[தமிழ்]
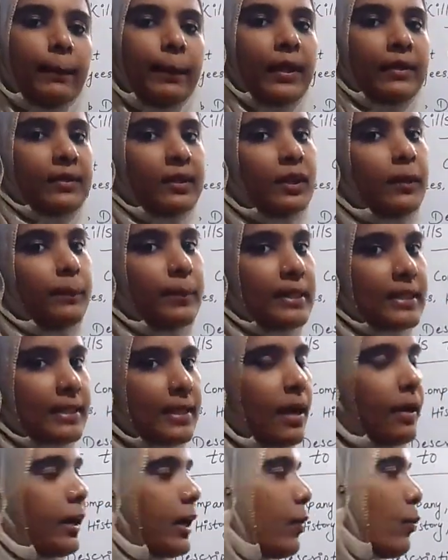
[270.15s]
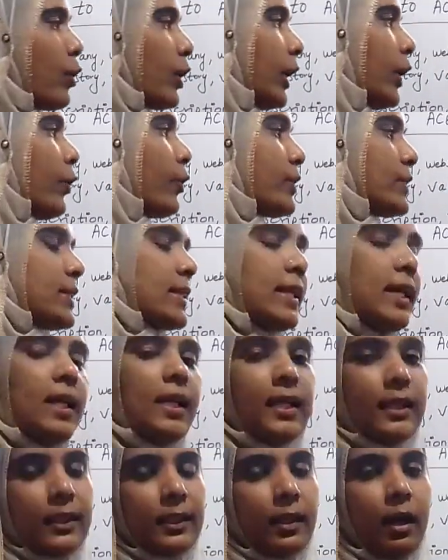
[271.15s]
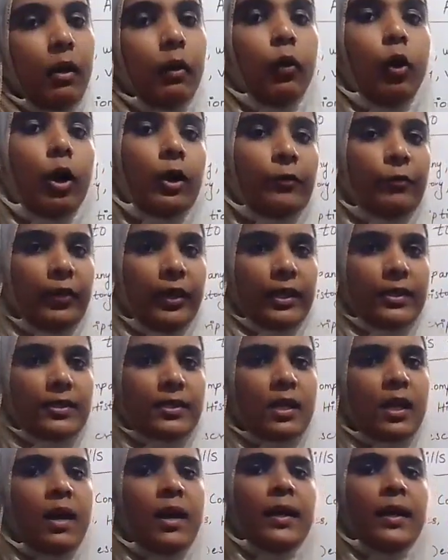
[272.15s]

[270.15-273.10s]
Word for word: பேத்துக்கு மிஸ் ஆகிற ஒரே ஒரு ஸ்கில் இதுதான் கான்ஃபிடன்ஸ்